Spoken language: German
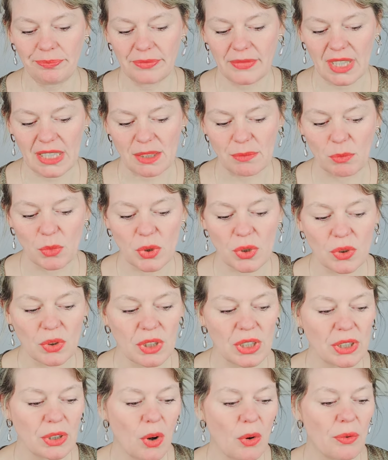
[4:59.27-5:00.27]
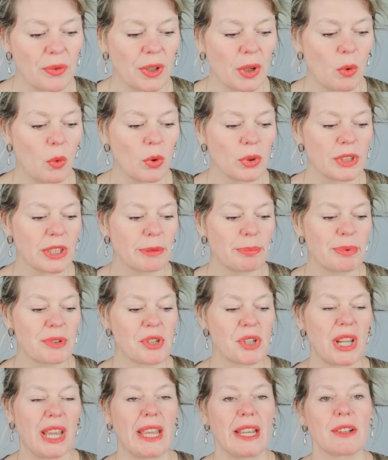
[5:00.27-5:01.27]
das musst du nicht auf Erotik
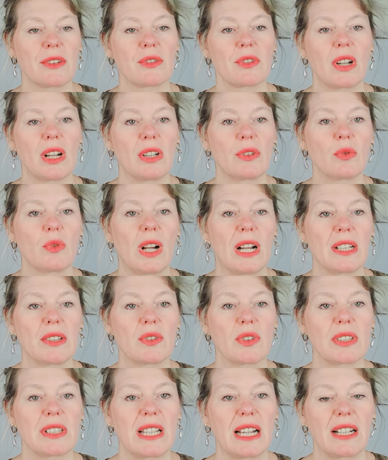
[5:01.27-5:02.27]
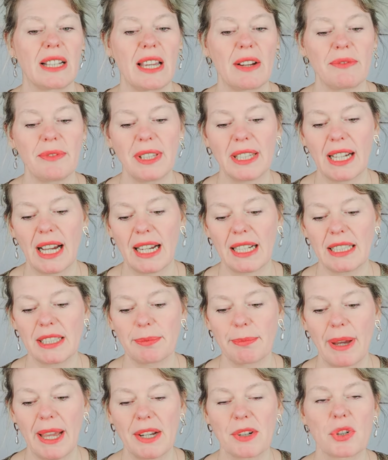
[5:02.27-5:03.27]
beschränken, sondern du kannst auch sagen, ja, wie kann ich
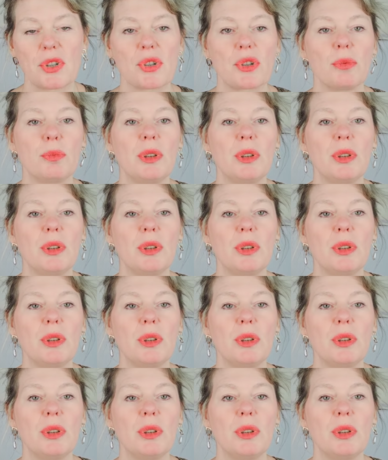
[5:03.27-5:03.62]
meine Stimme